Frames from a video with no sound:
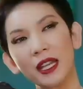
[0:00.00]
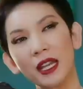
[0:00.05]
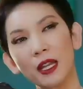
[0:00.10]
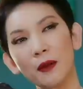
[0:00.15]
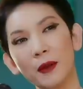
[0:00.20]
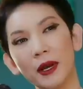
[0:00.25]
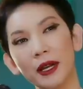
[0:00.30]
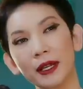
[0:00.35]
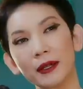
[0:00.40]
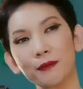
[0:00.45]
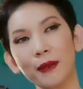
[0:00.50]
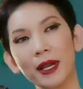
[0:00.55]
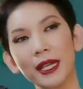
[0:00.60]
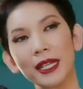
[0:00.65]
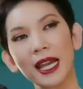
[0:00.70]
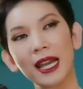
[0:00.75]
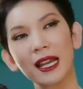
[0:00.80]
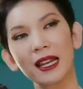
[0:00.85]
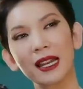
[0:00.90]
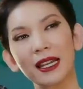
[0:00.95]
khi mà May
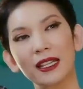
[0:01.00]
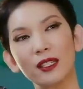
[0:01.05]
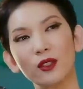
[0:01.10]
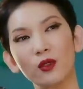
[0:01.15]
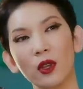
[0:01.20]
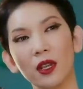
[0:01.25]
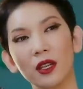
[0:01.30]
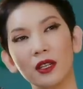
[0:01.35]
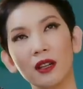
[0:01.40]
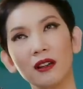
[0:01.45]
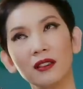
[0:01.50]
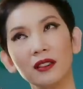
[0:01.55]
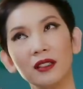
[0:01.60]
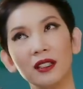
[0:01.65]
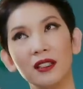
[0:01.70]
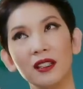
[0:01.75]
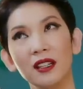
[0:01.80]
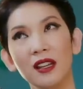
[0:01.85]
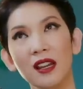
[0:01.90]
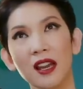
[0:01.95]
nhắc lại chuyện đó
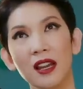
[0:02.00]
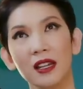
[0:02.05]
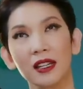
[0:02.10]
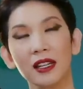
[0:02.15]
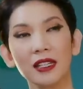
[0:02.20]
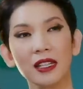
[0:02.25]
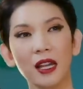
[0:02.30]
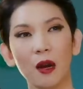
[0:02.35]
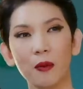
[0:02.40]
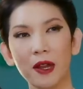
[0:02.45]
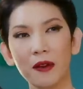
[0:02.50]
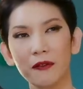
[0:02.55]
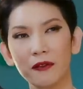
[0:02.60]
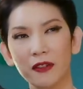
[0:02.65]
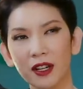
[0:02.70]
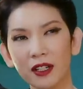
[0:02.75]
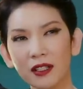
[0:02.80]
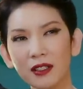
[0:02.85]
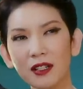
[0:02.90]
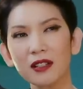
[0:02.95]
thì cái giọng em
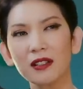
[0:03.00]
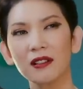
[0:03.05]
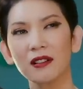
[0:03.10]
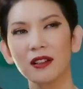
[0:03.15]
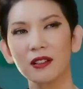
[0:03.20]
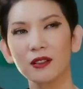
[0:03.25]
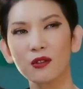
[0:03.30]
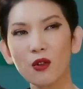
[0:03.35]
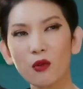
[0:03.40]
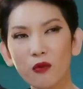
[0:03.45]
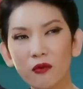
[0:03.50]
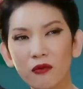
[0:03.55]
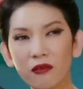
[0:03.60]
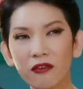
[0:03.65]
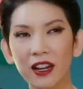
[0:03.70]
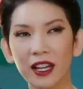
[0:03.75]
vẫn rất là rung,